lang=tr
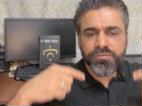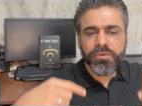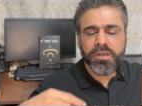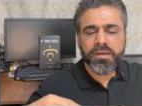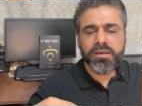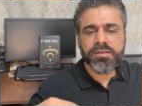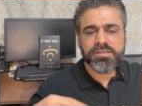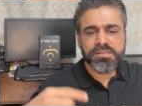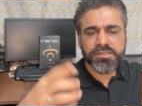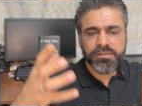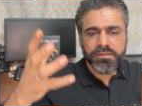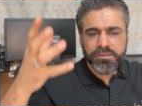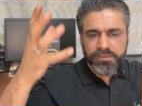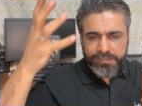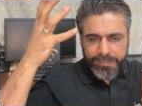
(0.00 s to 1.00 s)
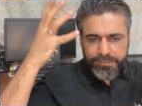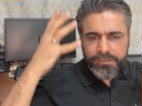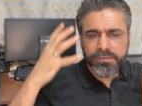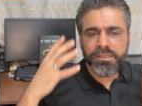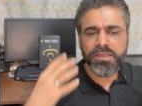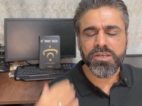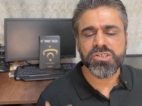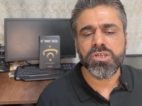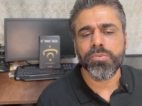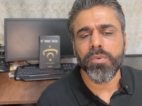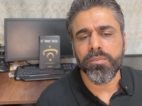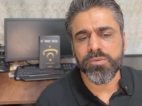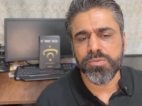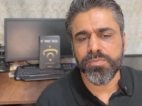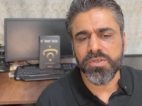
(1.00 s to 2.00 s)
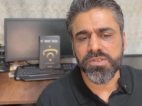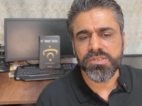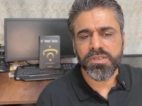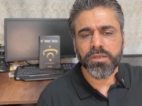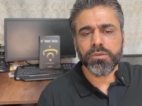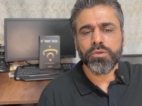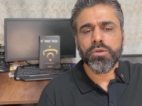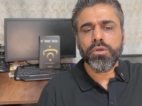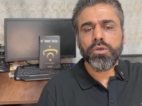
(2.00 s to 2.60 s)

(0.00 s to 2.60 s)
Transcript: frekansını kendinde yaşamamış bir insan,